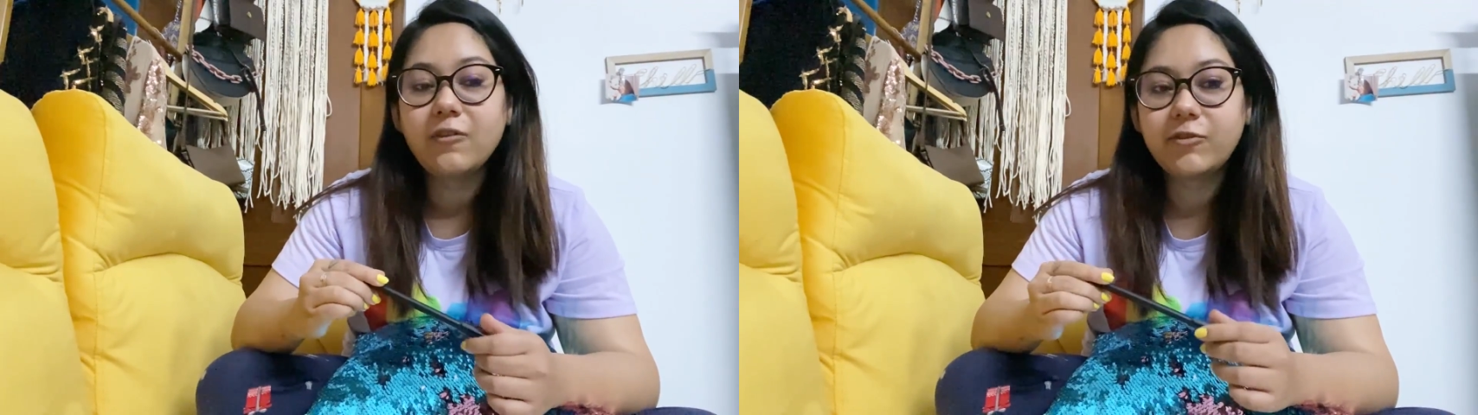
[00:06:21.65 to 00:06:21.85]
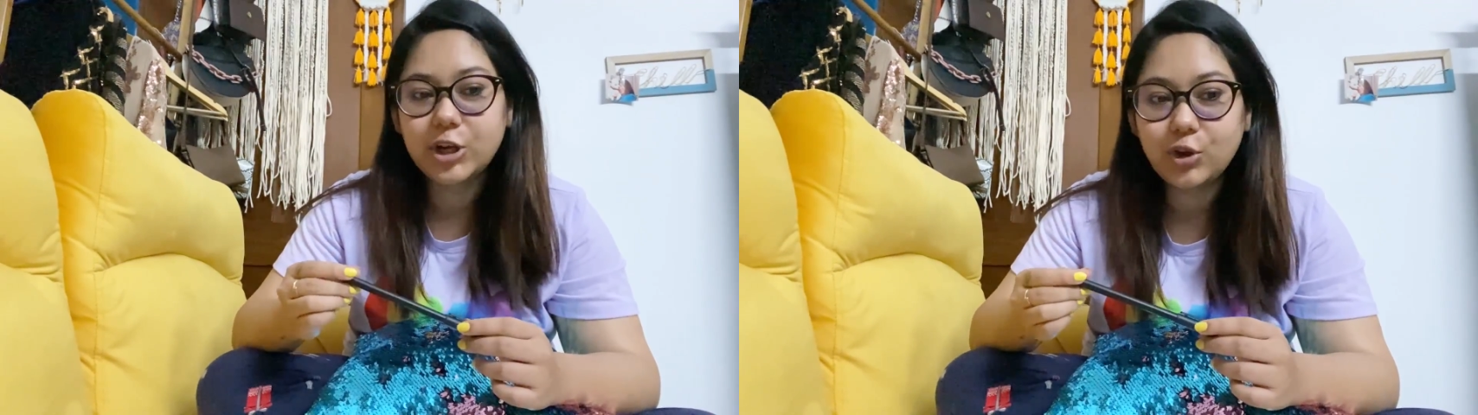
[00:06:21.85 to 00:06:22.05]

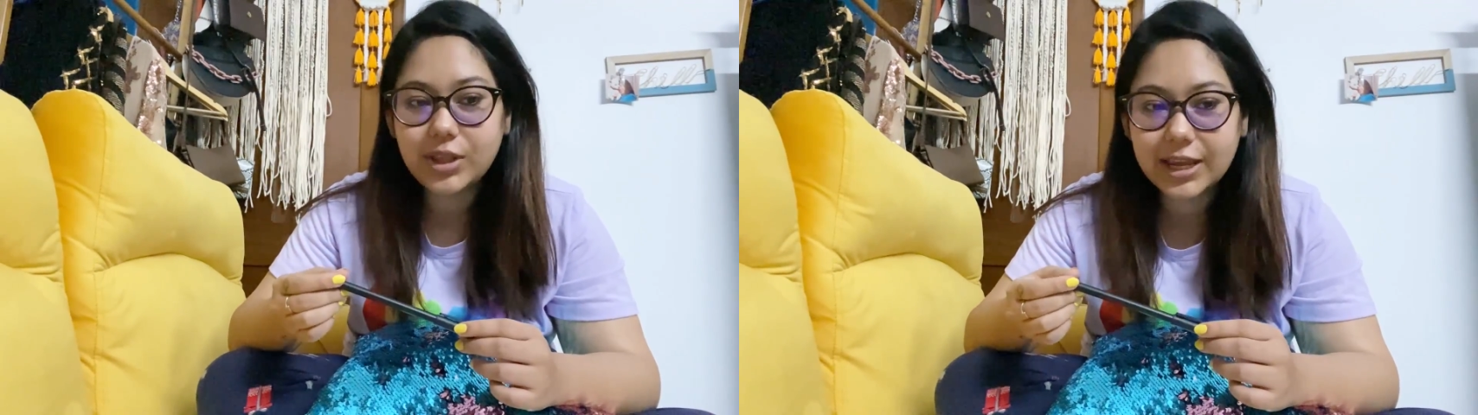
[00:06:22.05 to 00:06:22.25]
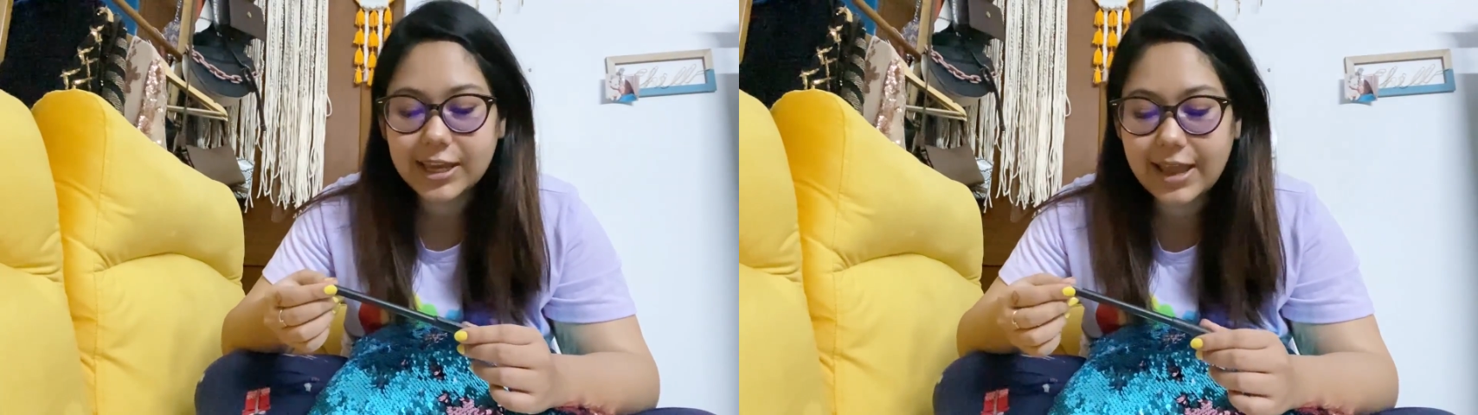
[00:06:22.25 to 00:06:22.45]
वीडियो
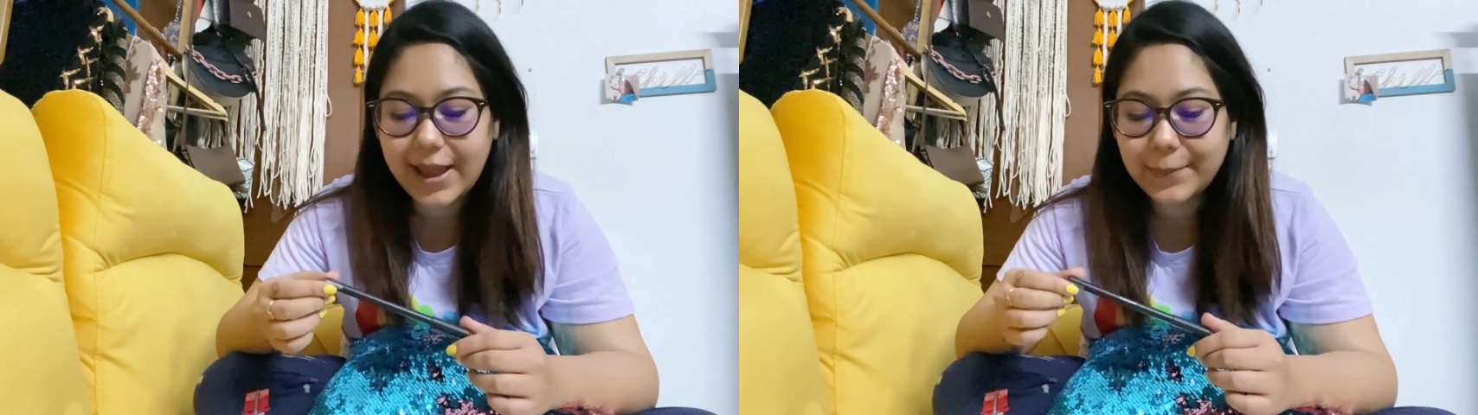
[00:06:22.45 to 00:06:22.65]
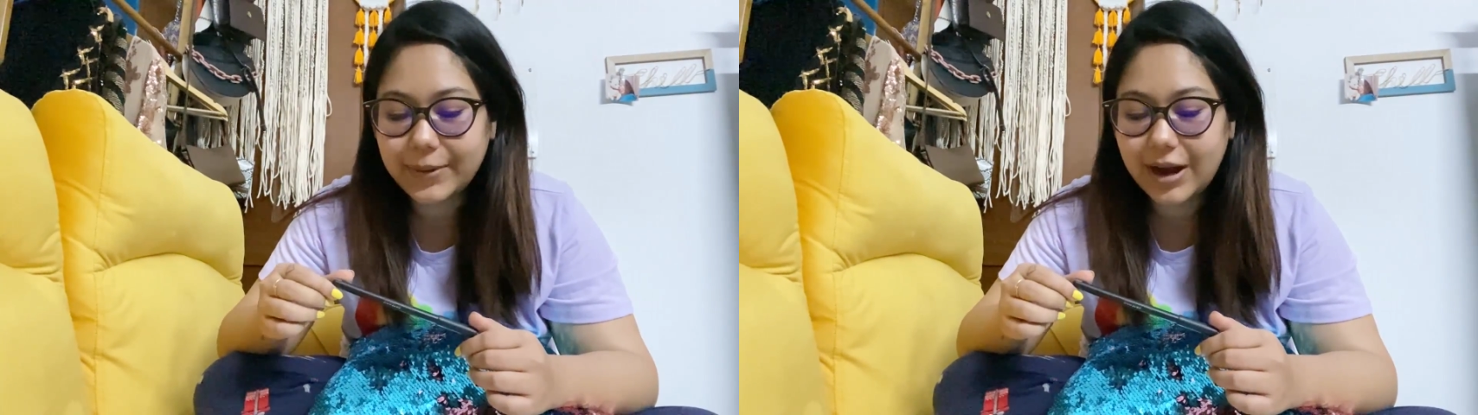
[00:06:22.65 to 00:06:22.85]
देखी
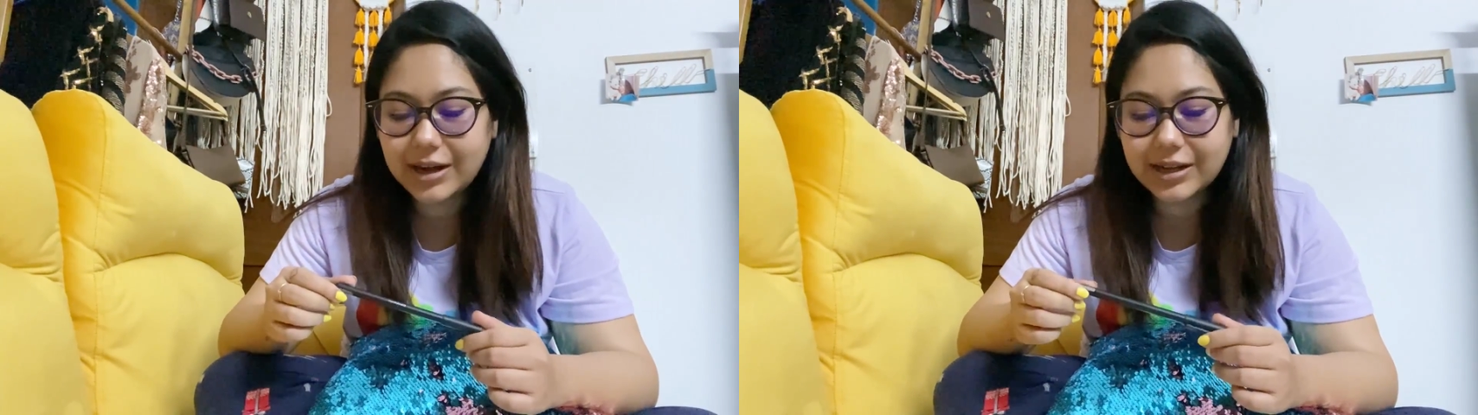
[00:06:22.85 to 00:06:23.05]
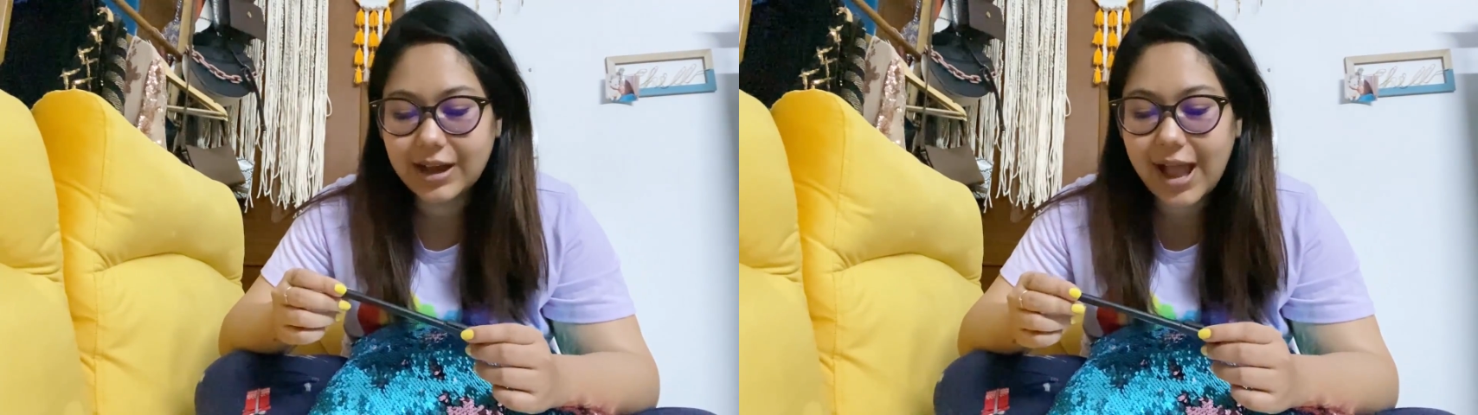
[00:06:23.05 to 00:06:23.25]
है
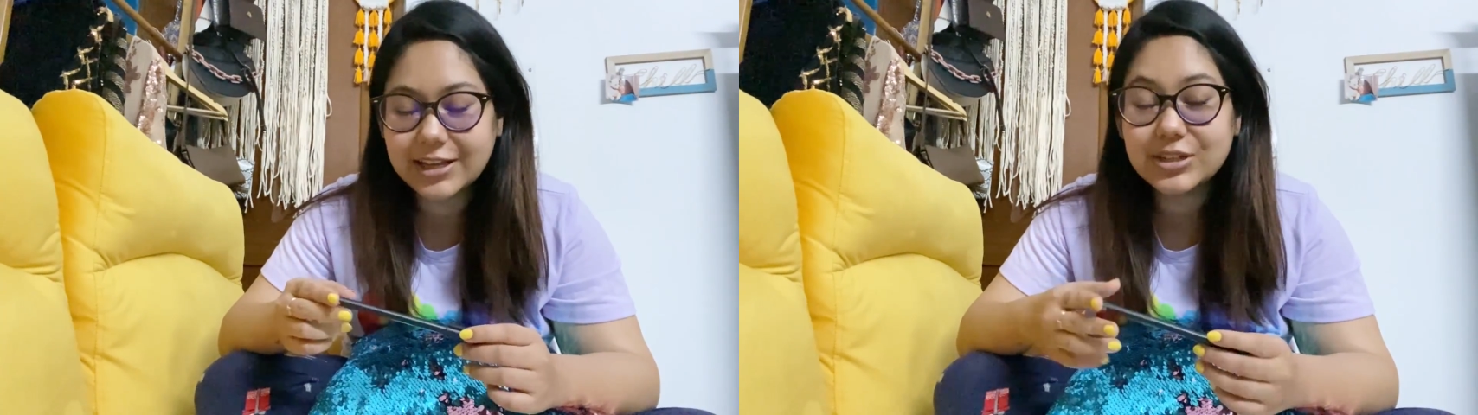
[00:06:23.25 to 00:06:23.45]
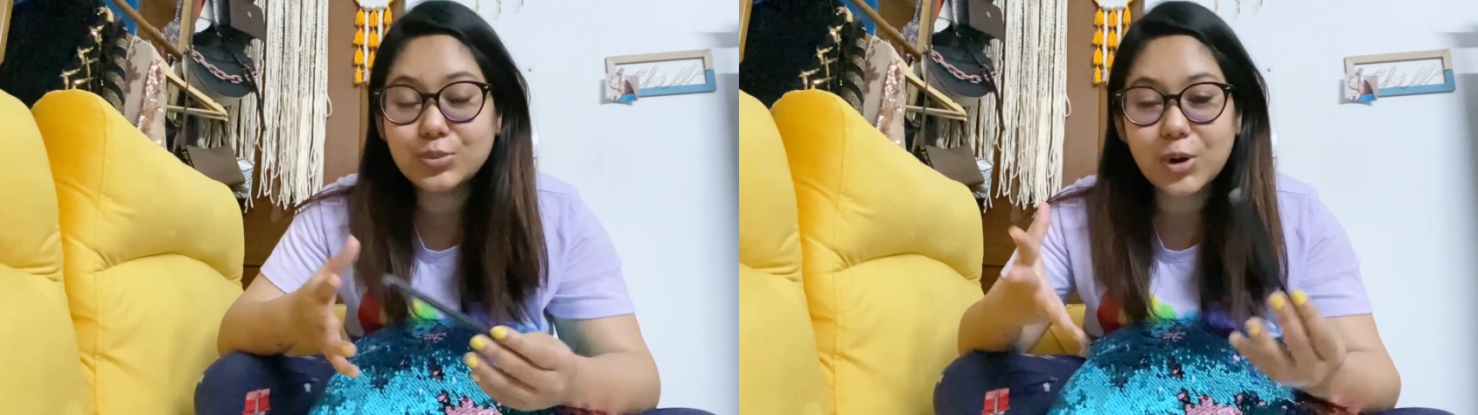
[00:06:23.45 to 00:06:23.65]
बट
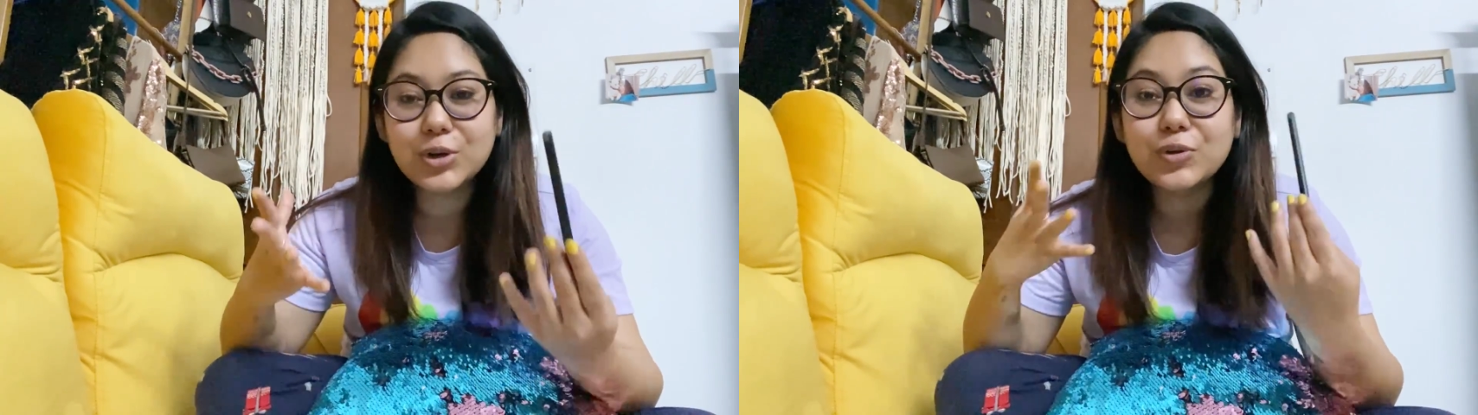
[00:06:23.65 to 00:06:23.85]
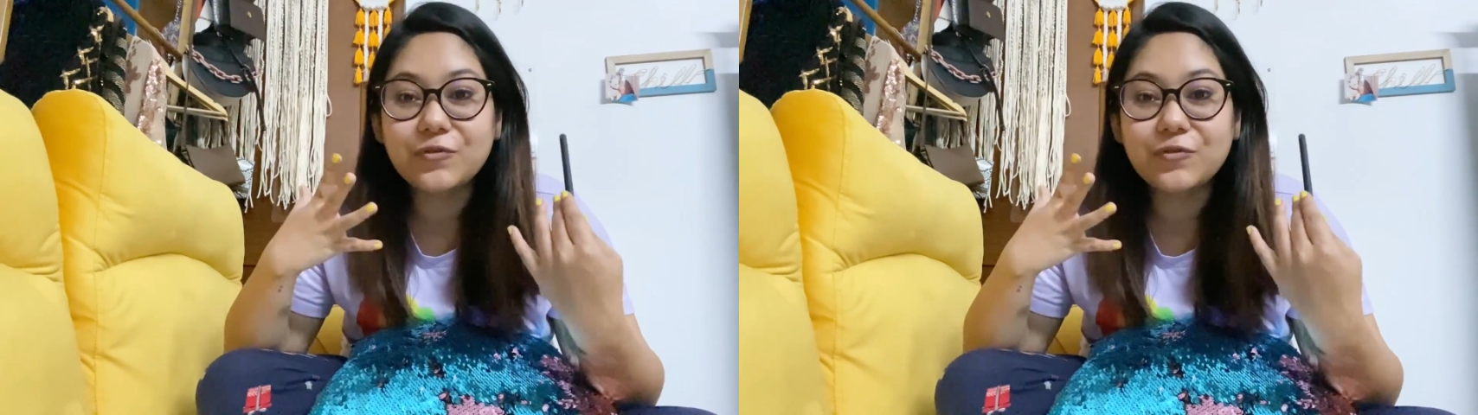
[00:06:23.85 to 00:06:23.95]
आई जस्ट वॉन्ट